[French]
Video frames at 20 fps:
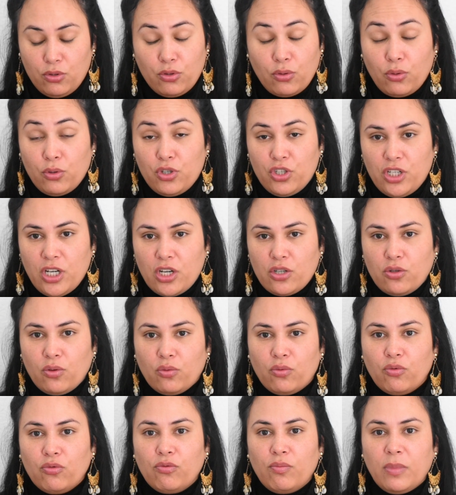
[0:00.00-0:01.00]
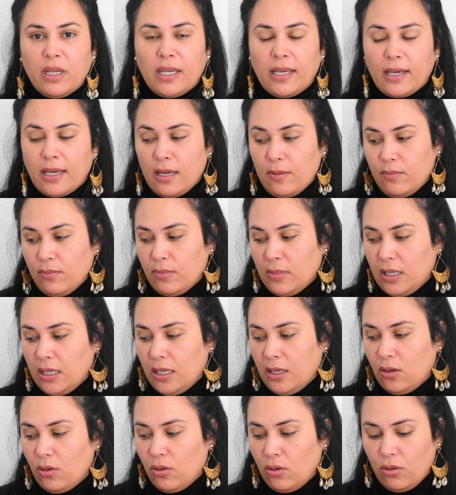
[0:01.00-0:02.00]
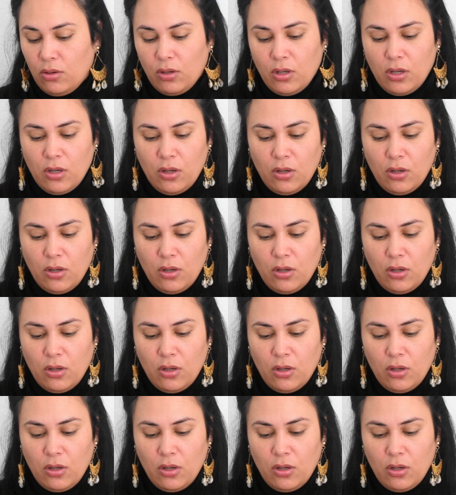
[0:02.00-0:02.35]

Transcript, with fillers: je recherche dans toutes mes crèmes et euh,